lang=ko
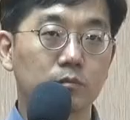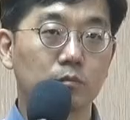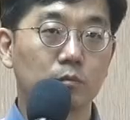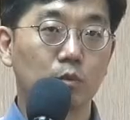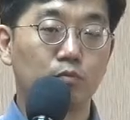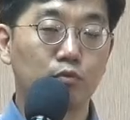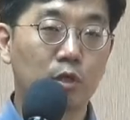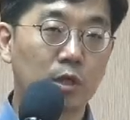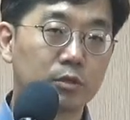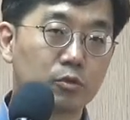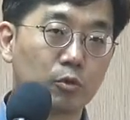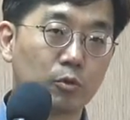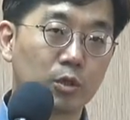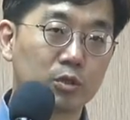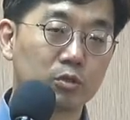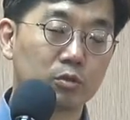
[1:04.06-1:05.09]
뭐 북한
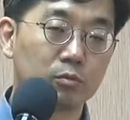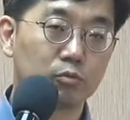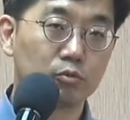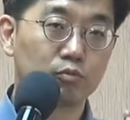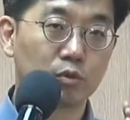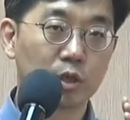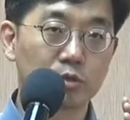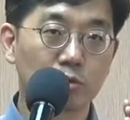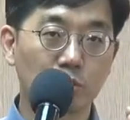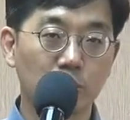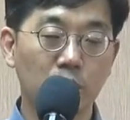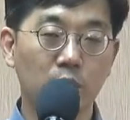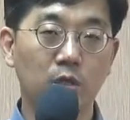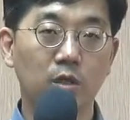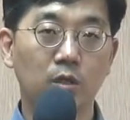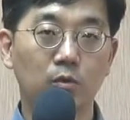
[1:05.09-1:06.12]
선교하시는 분은 북한 선교
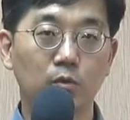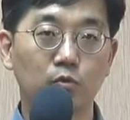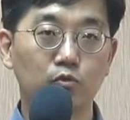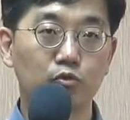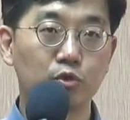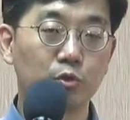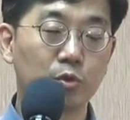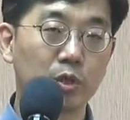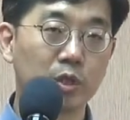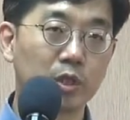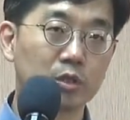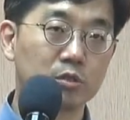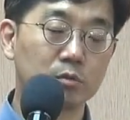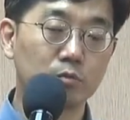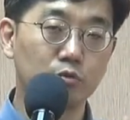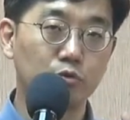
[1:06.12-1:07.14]
얘기하고 6.25
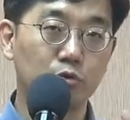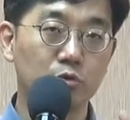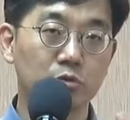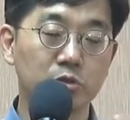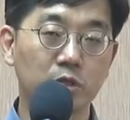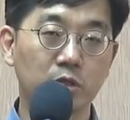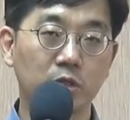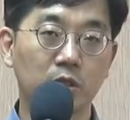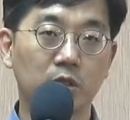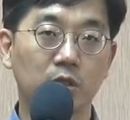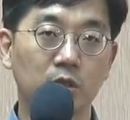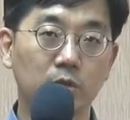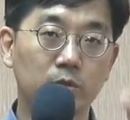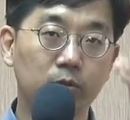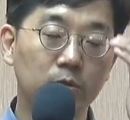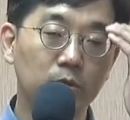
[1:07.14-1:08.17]
얘기하시는 분은 6.25 전쟁
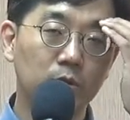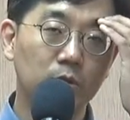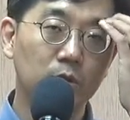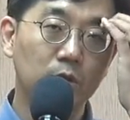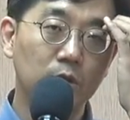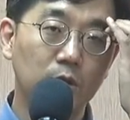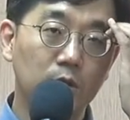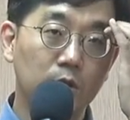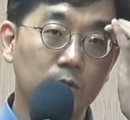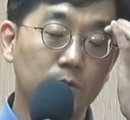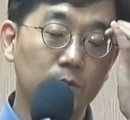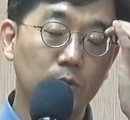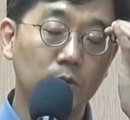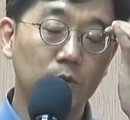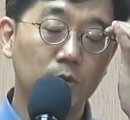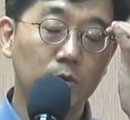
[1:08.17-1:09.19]
얘기하고
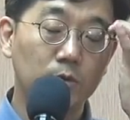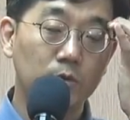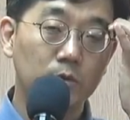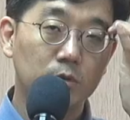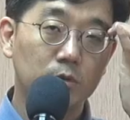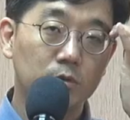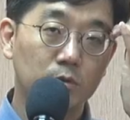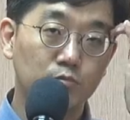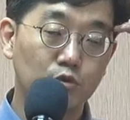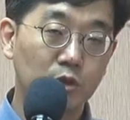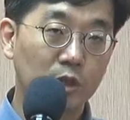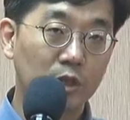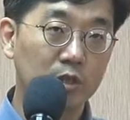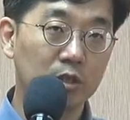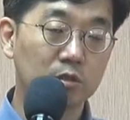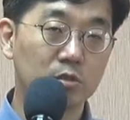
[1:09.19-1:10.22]
어,
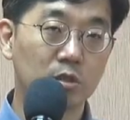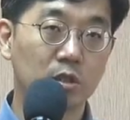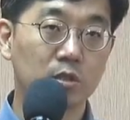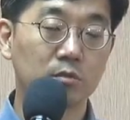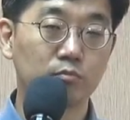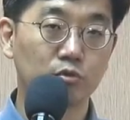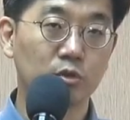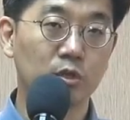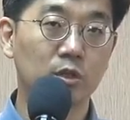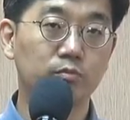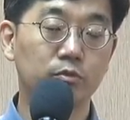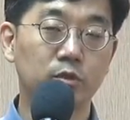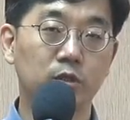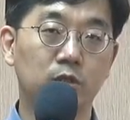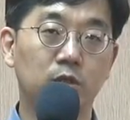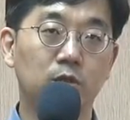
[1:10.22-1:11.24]
문화에 대해서 얘기하신 문화의 분
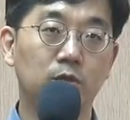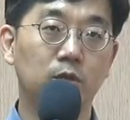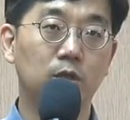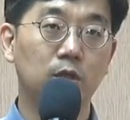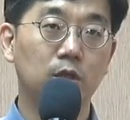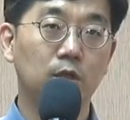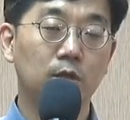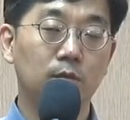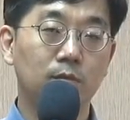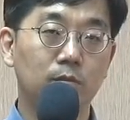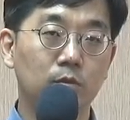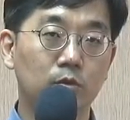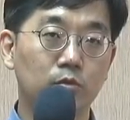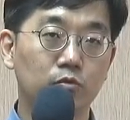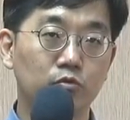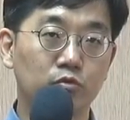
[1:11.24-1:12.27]
얘기하고
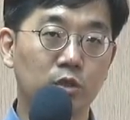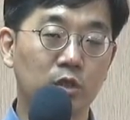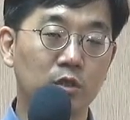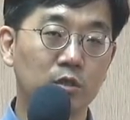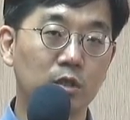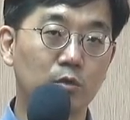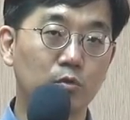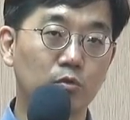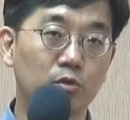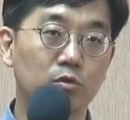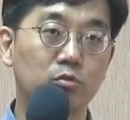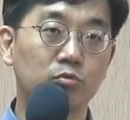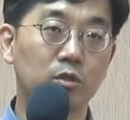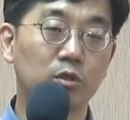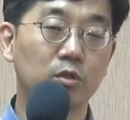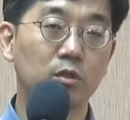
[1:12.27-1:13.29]
뭐 유대인의 교육에서
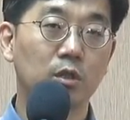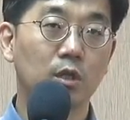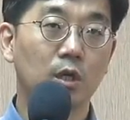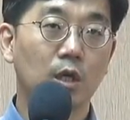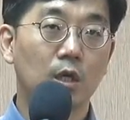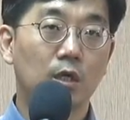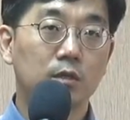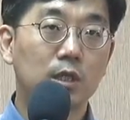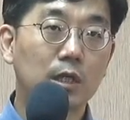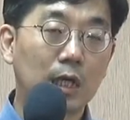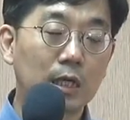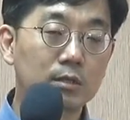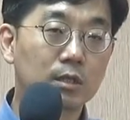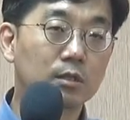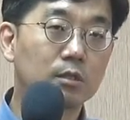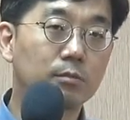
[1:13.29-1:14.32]
유대인. 다
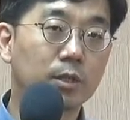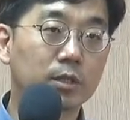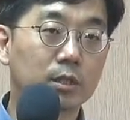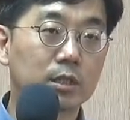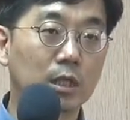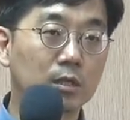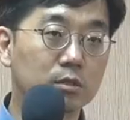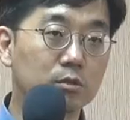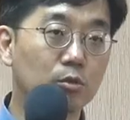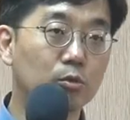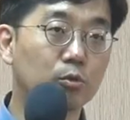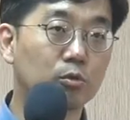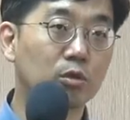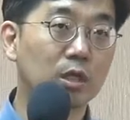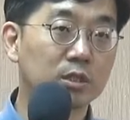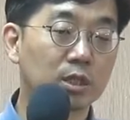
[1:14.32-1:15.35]
강사들마다 자기
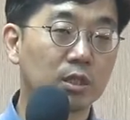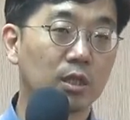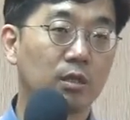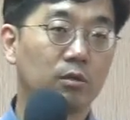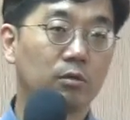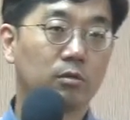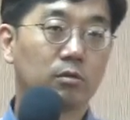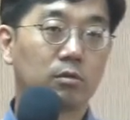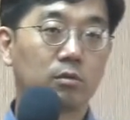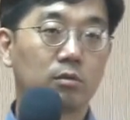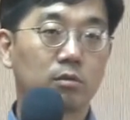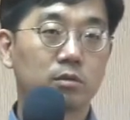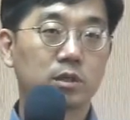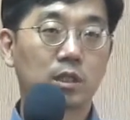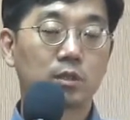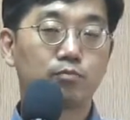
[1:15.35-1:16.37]
설교를 하잖아요.
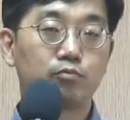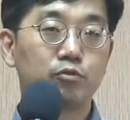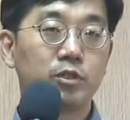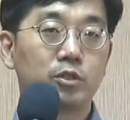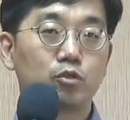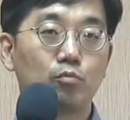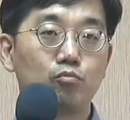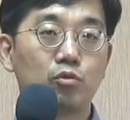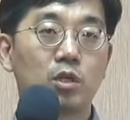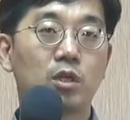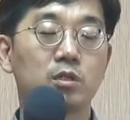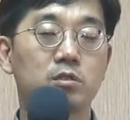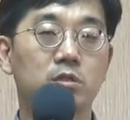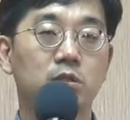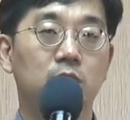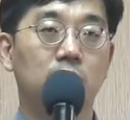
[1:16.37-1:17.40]
자기 분야 전문가가
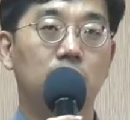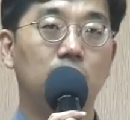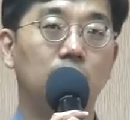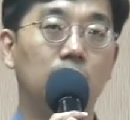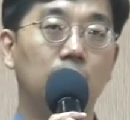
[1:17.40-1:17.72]
있으니까.